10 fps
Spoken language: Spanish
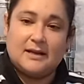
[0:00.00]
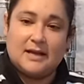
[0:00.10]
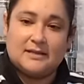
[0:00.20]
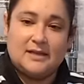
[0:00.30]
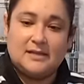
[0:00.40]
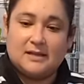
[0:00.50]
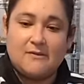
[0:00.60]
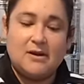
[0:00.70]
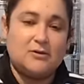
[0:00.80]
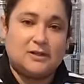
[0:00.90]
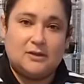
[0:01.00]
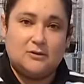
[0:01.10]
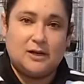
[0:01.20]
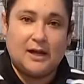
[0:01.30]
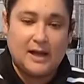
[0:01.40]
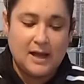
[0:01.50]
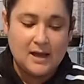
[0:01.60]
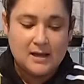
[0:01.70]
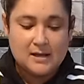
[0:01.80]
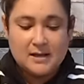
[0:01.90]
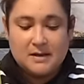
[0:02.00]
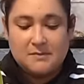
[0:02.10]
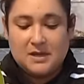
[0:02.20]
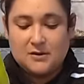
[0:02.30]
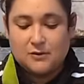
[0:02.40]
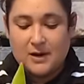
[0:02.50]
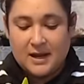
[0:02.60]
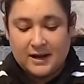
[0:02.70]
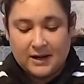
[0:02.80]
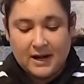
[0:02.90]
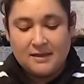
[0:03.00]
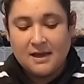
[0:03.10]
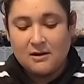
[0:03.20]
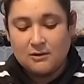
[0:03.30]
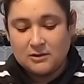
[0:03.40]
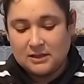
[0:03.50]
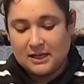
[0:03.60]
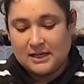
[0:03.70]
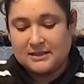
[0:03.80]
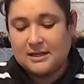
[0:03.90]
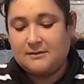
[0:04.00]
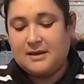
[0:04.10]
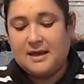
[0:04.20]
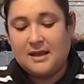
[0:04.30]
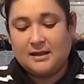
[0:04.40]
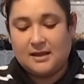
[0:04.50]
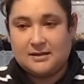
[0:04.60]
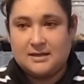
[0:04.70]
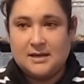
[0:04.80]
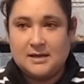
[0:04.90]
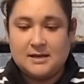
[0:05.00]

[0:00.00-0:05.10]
así estaban, los tenía en una caja. Me dijo, enrédalos en la servilleta así